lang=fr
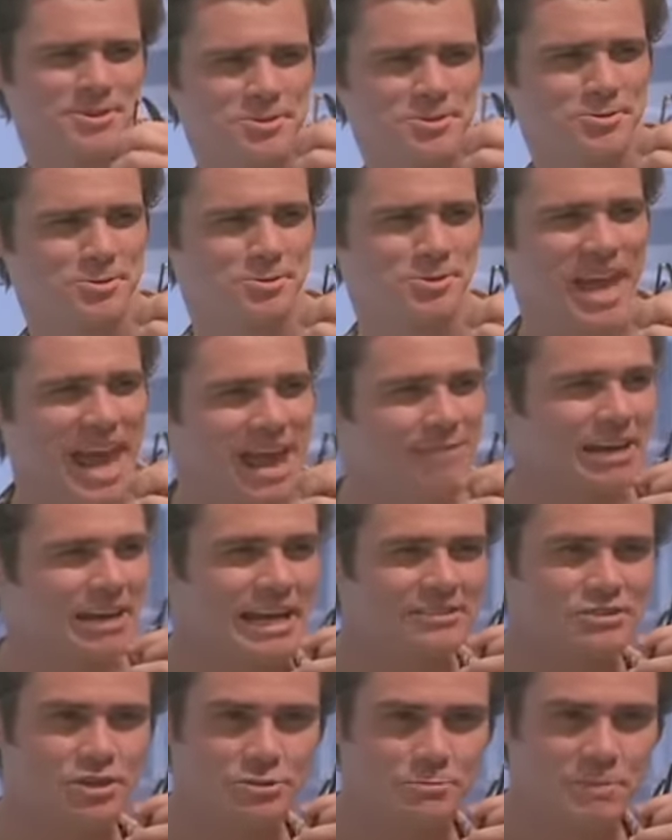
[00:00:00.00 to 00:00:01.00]
pour sauver
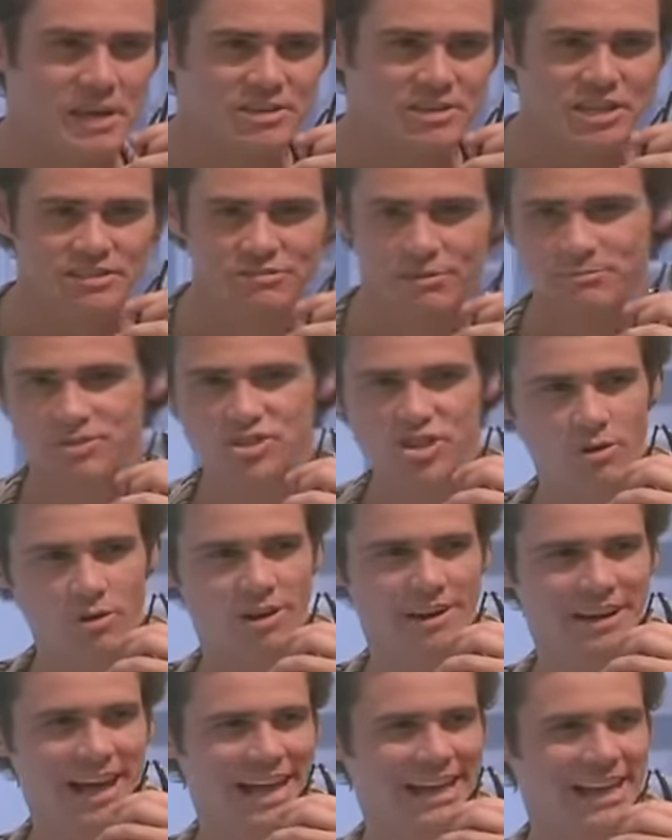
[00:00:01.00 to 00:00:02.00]
une rare espèce animale
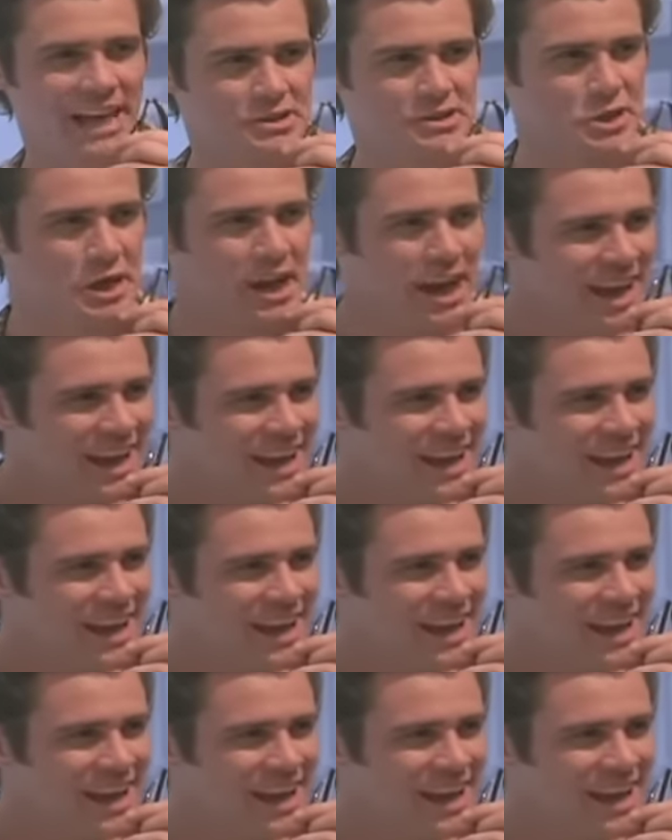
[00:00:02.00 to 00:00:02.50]
en voie d'extinction.